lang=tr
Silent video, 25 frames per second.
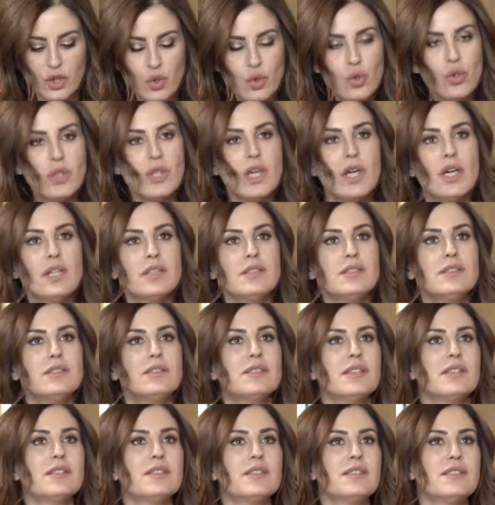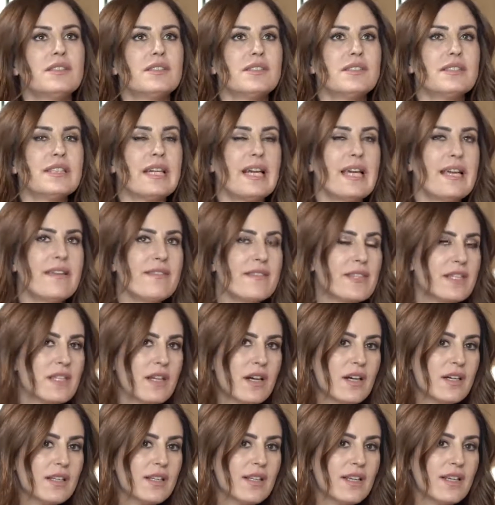Dünyanın tanıdığı
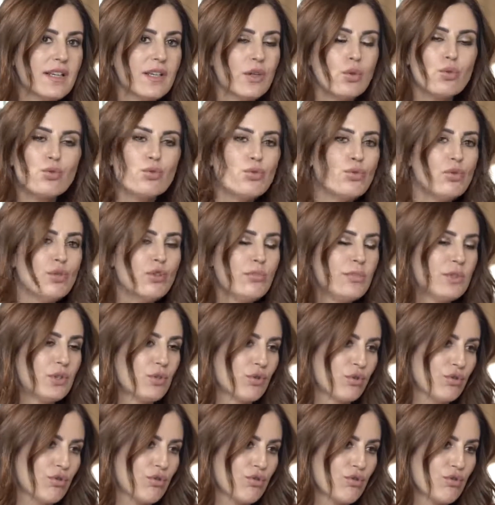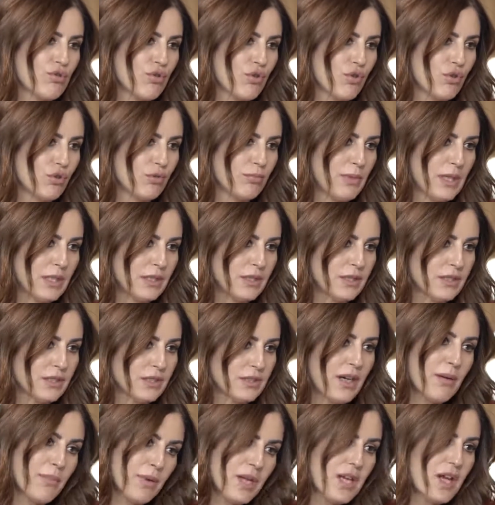efsane, ödüllü bir oyuncu olmak
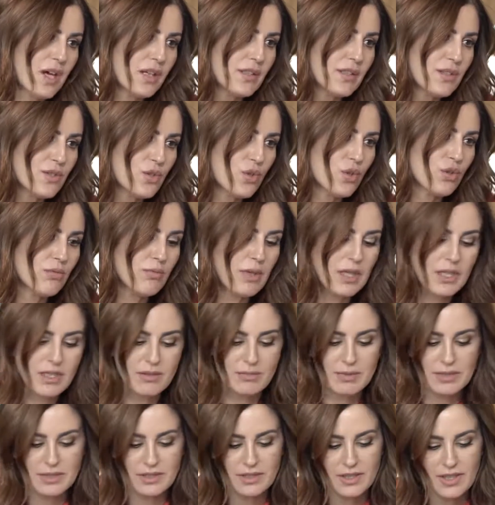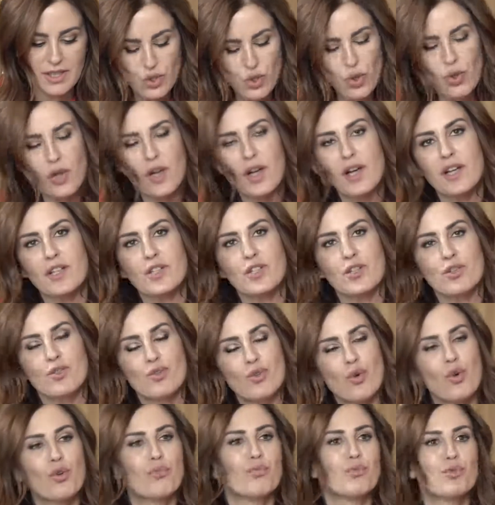ama yalnız olmak mı? Çok aşık,
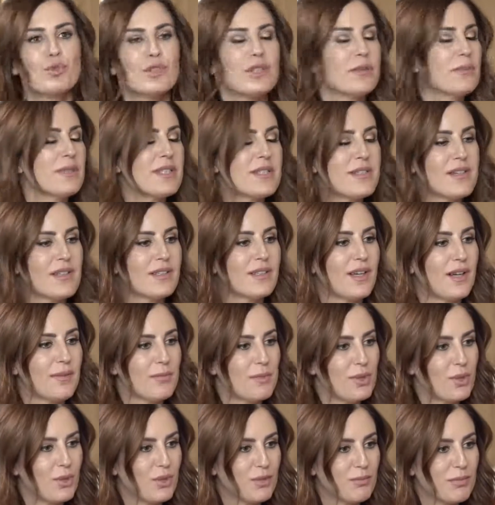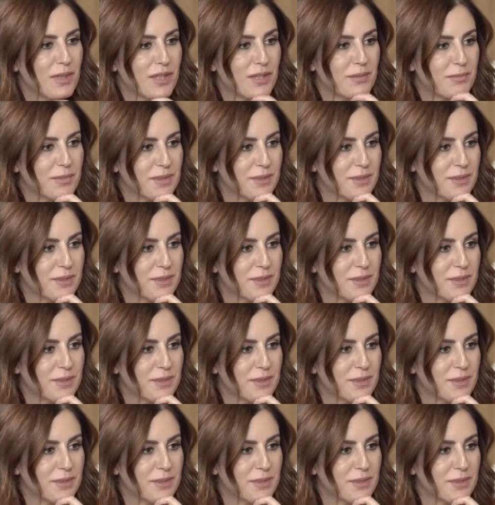çok mutlu ama sıradan biri olmak